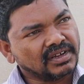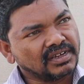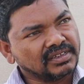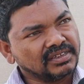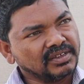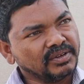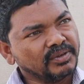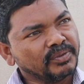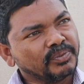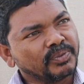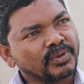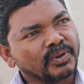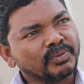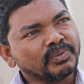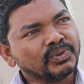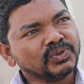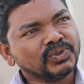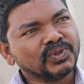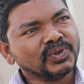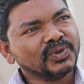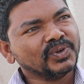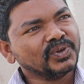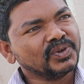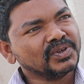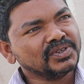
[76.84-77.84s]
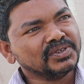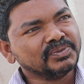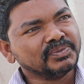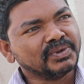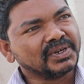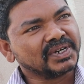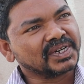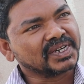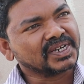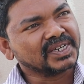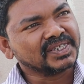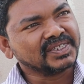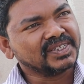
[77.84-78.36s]
అది ప్రభుత్వం గురించి
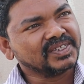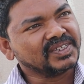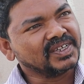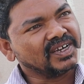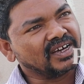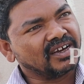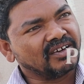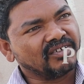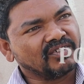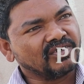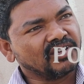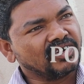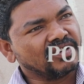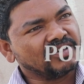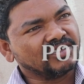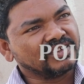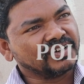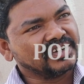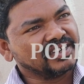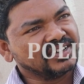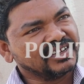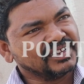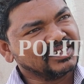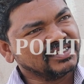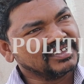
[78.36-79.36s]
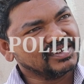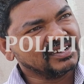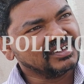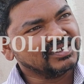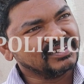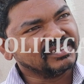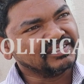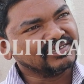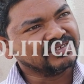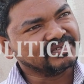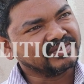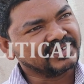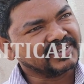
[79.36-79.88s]
మనకైతే అవగాహన అనేది
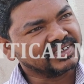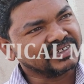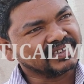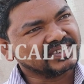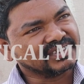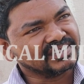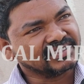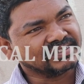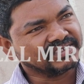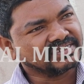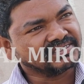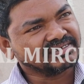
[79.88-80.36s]
లేదు మనకి